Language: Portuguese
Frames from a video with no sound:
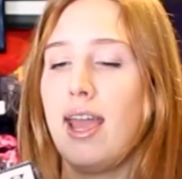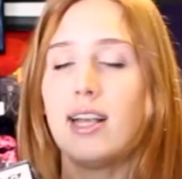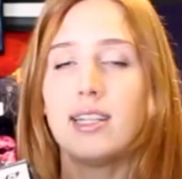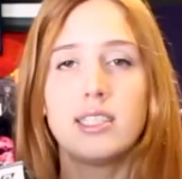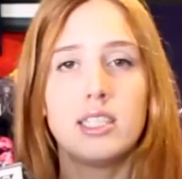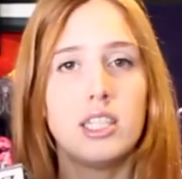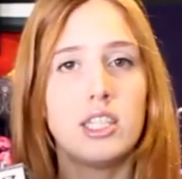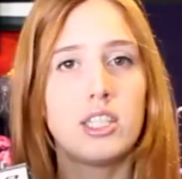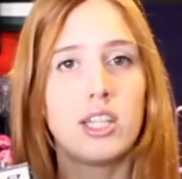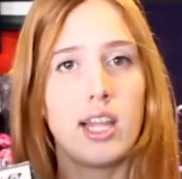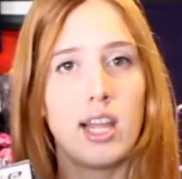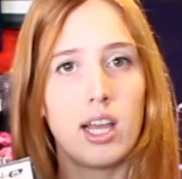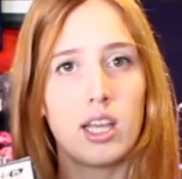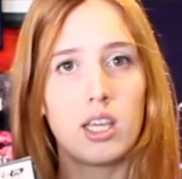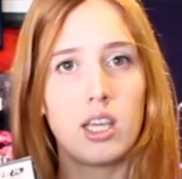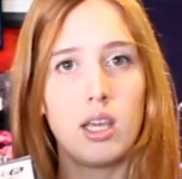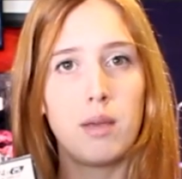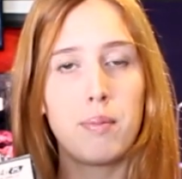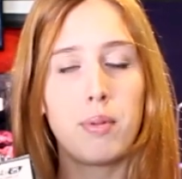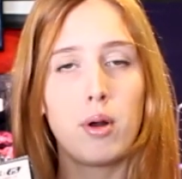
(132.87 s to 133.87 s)
Esse item
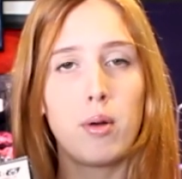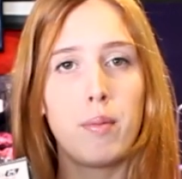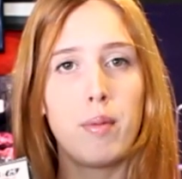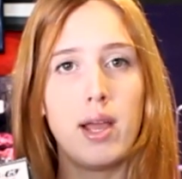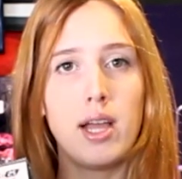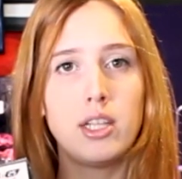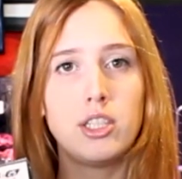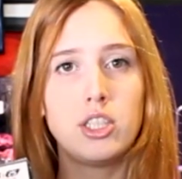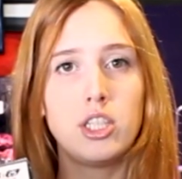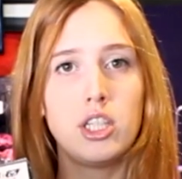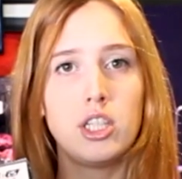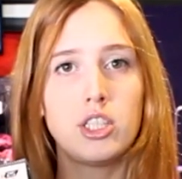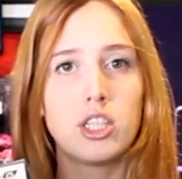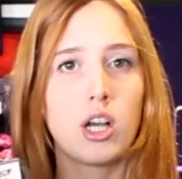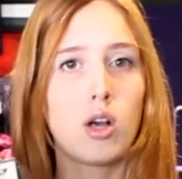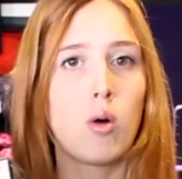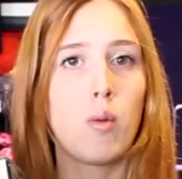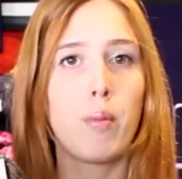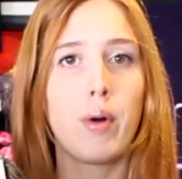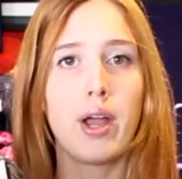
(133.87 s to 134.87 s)
aqui promete
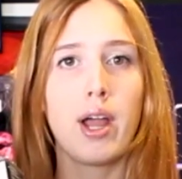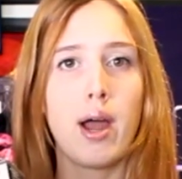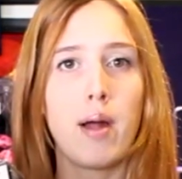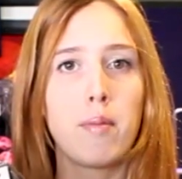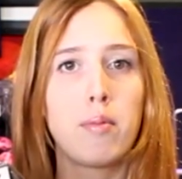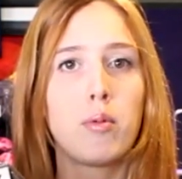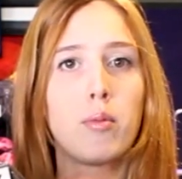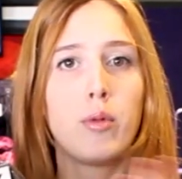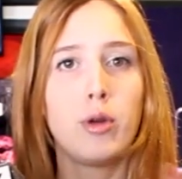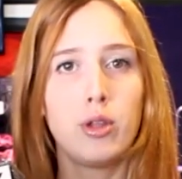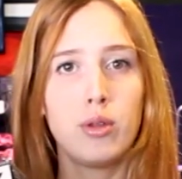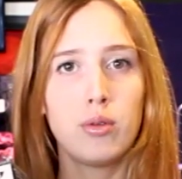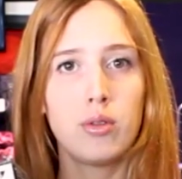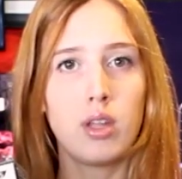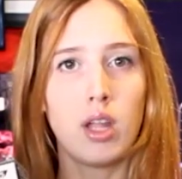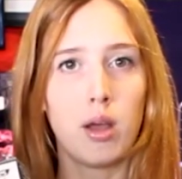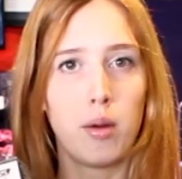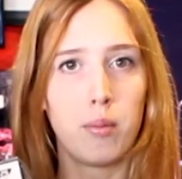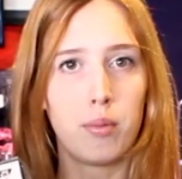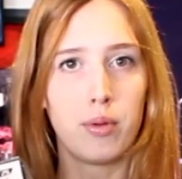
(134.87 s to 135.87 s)
te acompanhar por muito
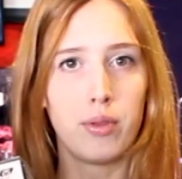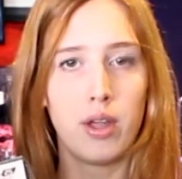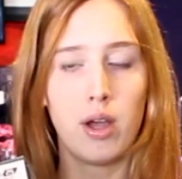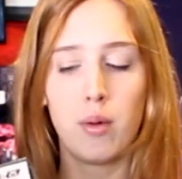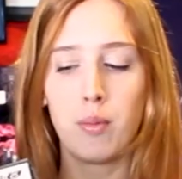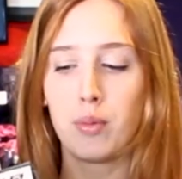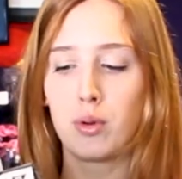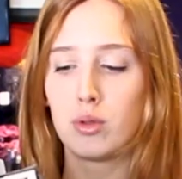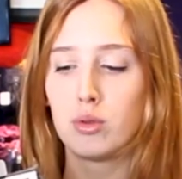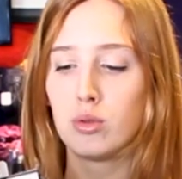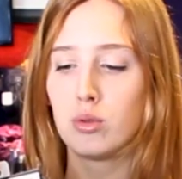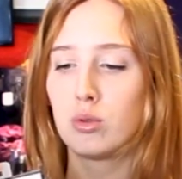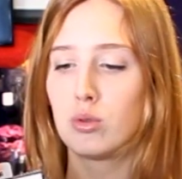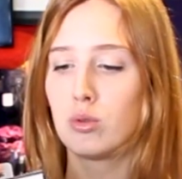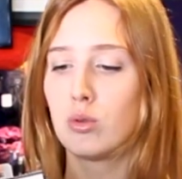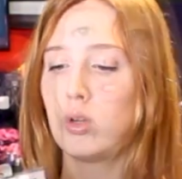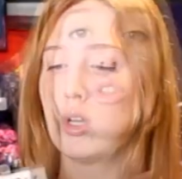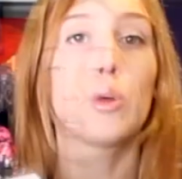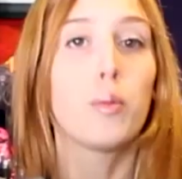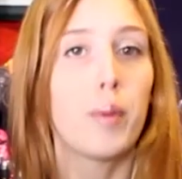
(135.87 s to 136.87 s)
tempo, né? Um
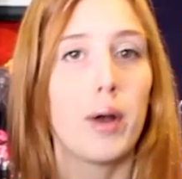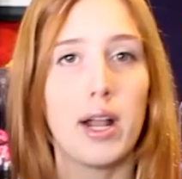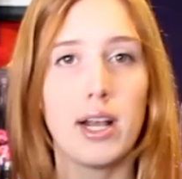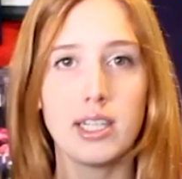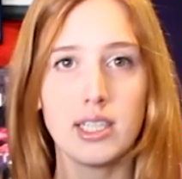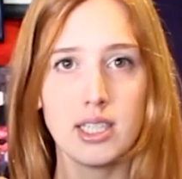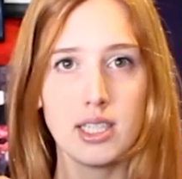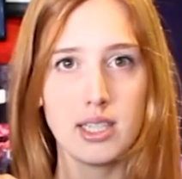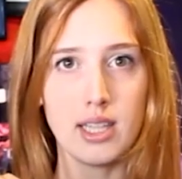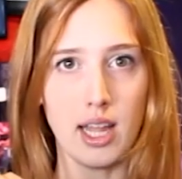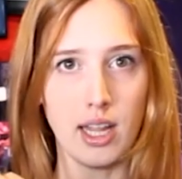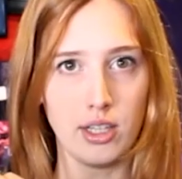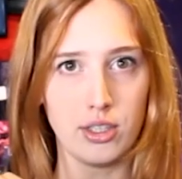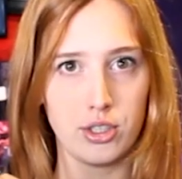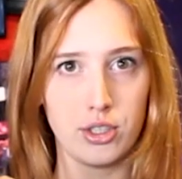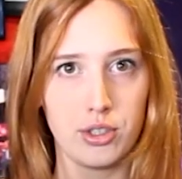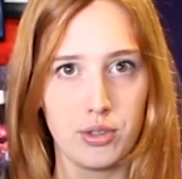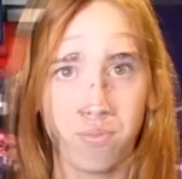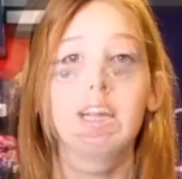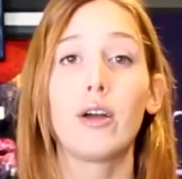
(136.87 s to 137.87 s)
produto super
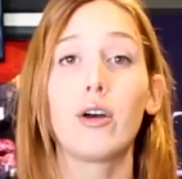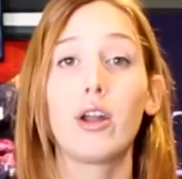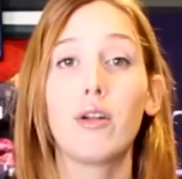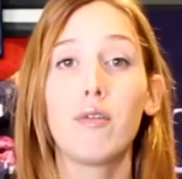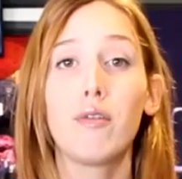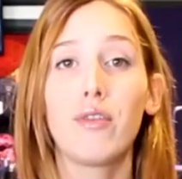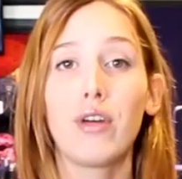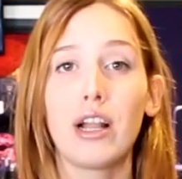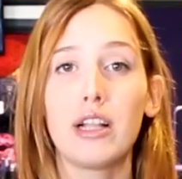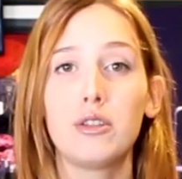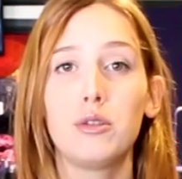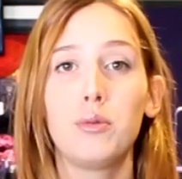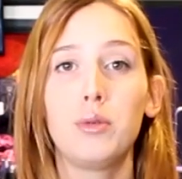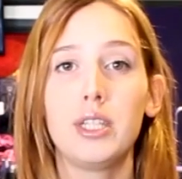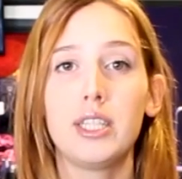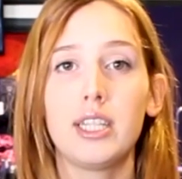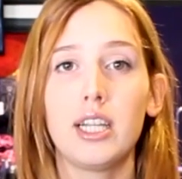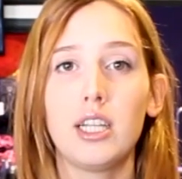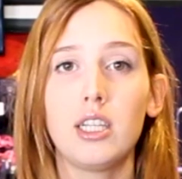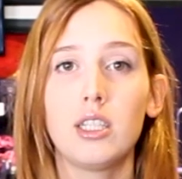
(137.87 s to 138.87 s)
resistente. E agora eu vou falar de
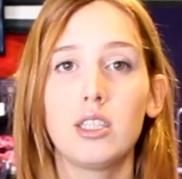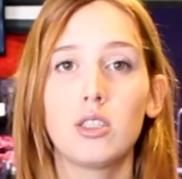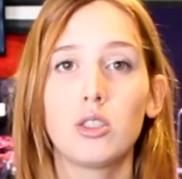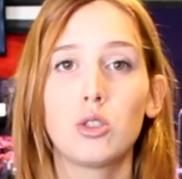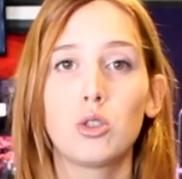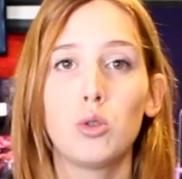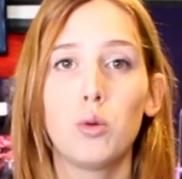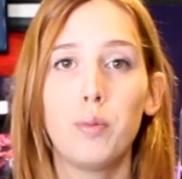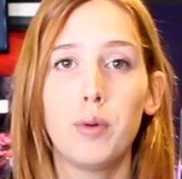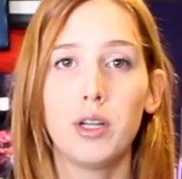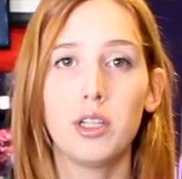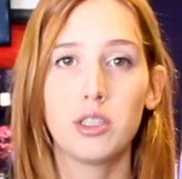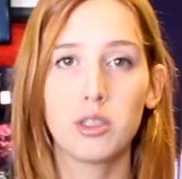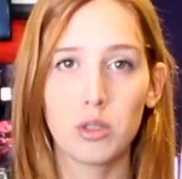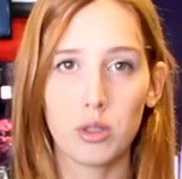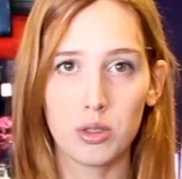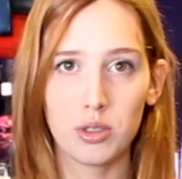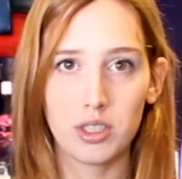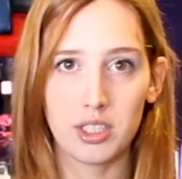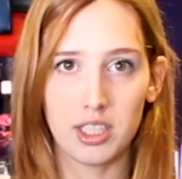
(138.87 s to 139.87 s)
um item super
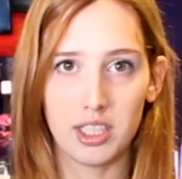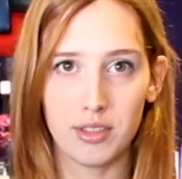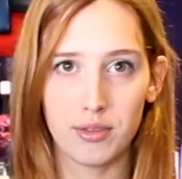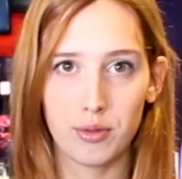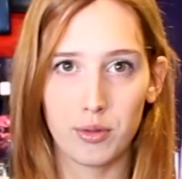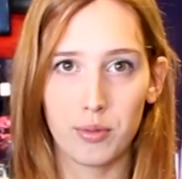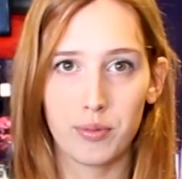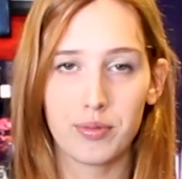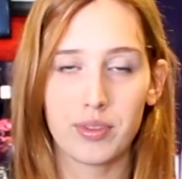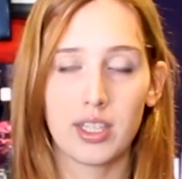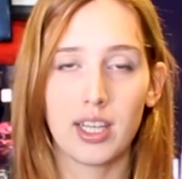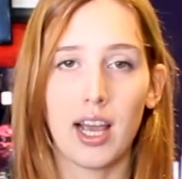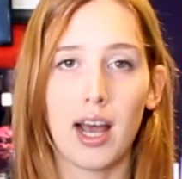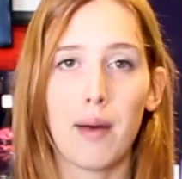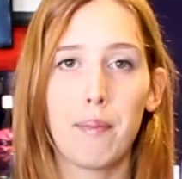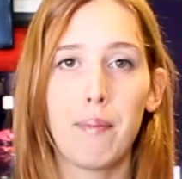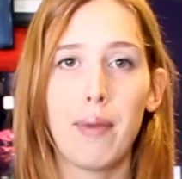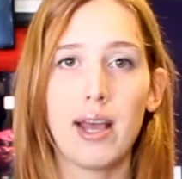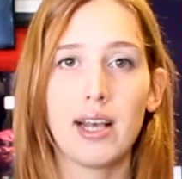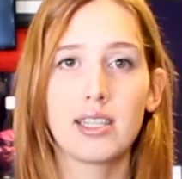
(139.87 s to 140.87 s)
exclusivo, que é
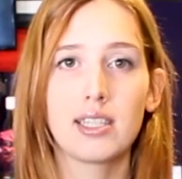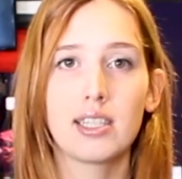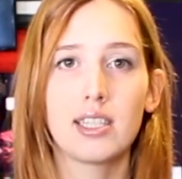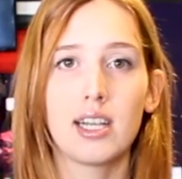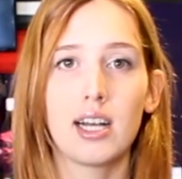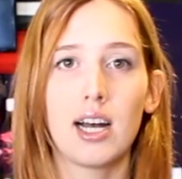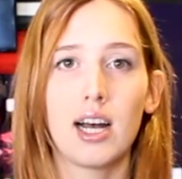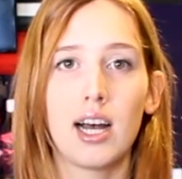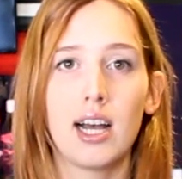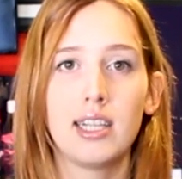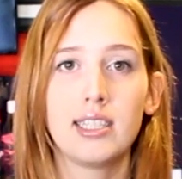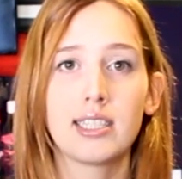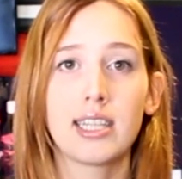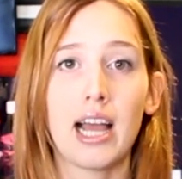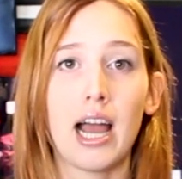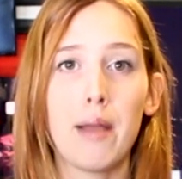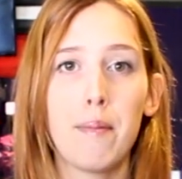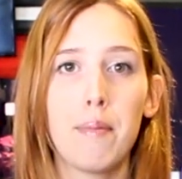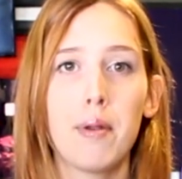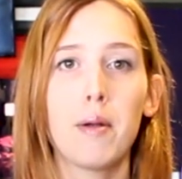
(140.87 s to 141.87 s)
a peça
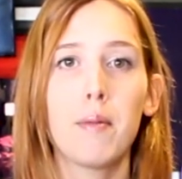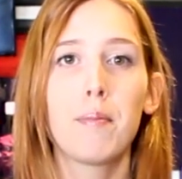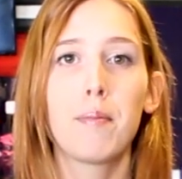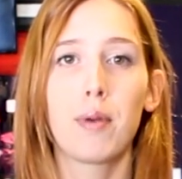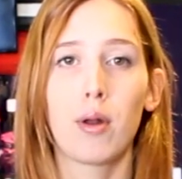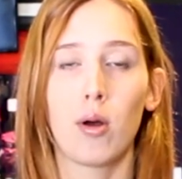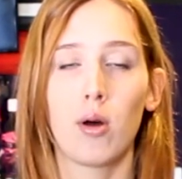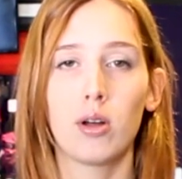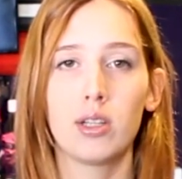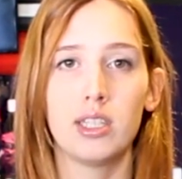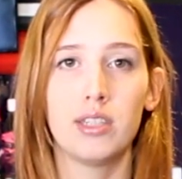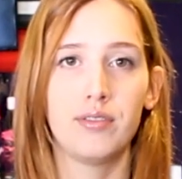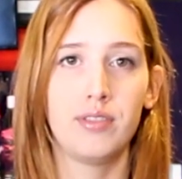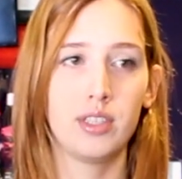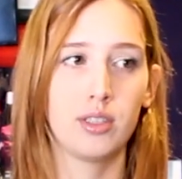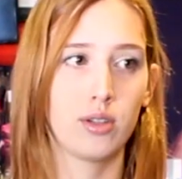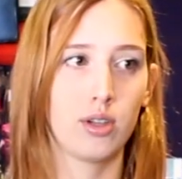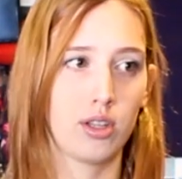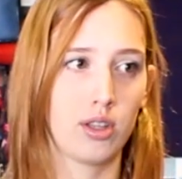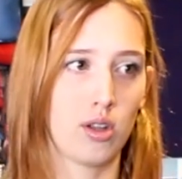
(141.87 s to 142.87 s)
Skyper Pro da
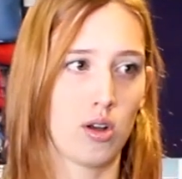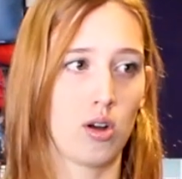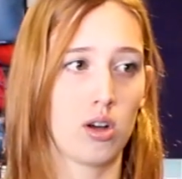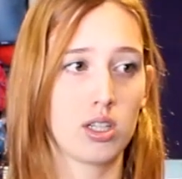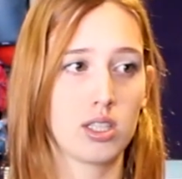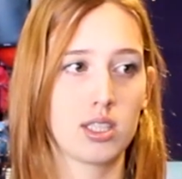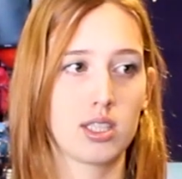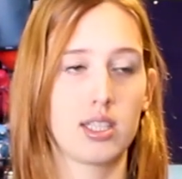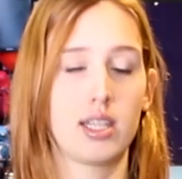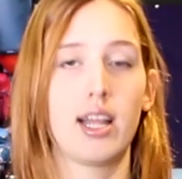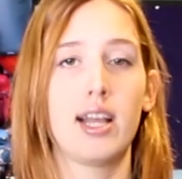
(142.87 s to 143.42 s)
Victorinox,